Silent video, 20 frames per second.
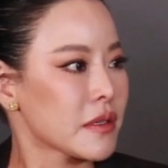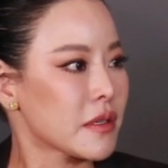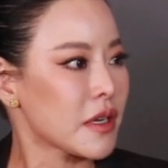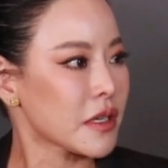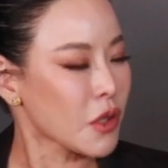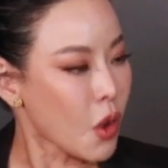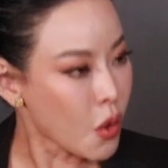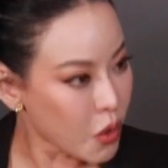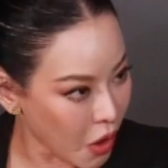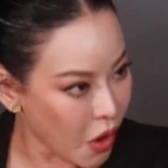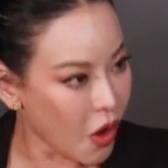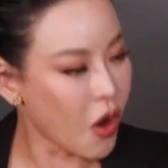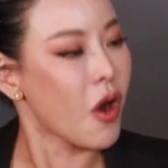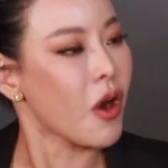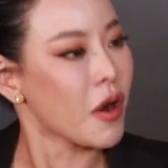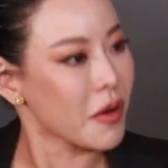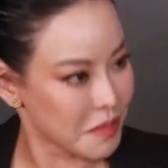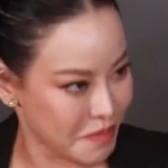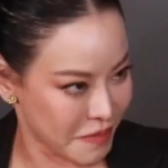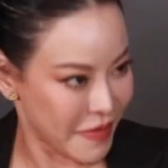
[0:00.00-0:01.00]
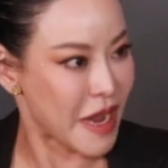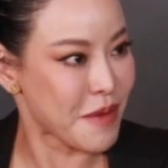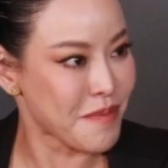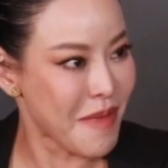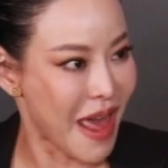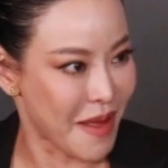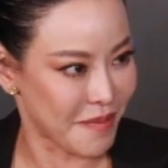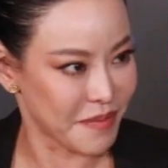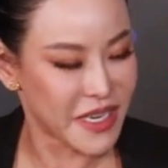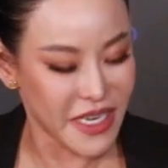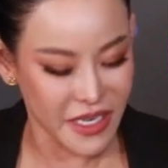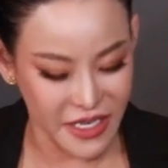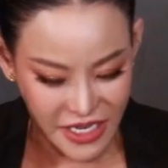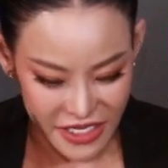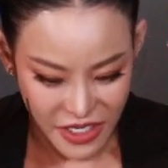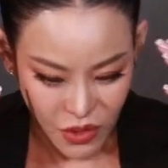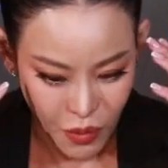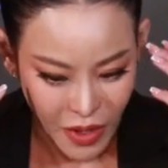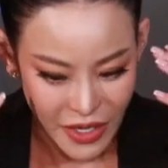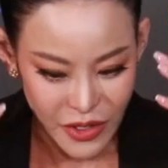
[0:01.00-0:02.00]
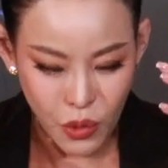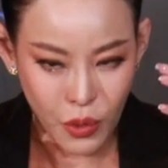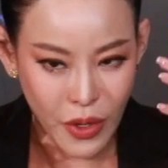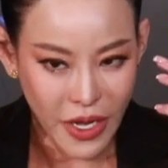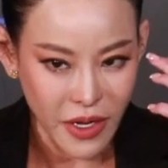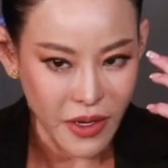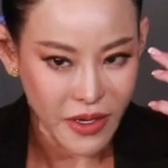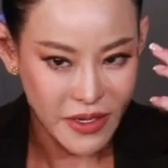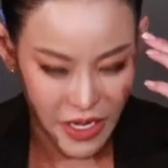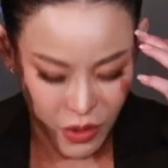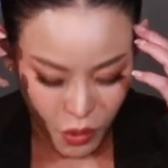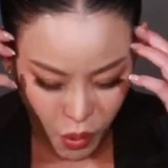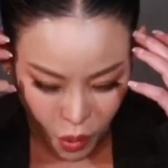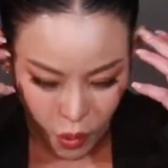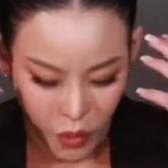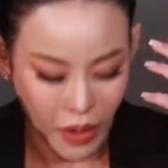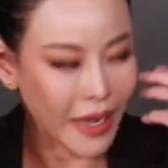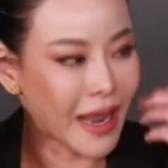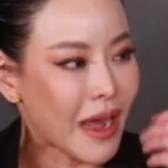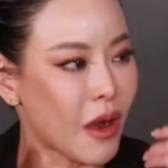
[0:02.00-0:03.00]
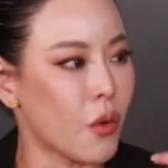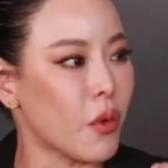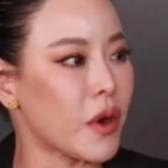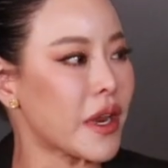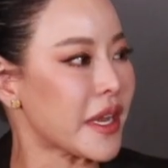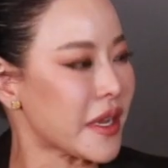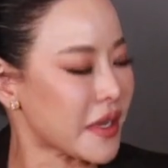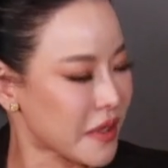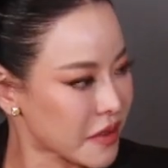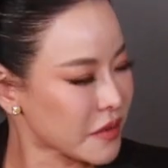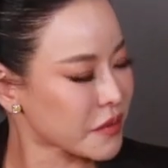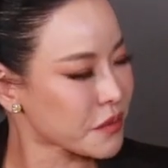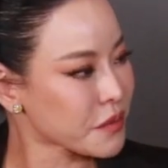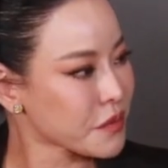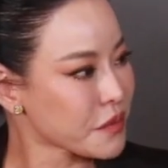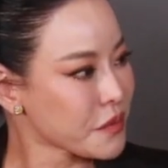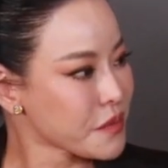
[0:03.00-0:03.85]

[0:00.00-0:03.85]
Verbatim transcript: ก็ต้องรอในแบบที่หนิงคิดว่าอยู่ในในหัวเรา ตอนนี้ก็ยังด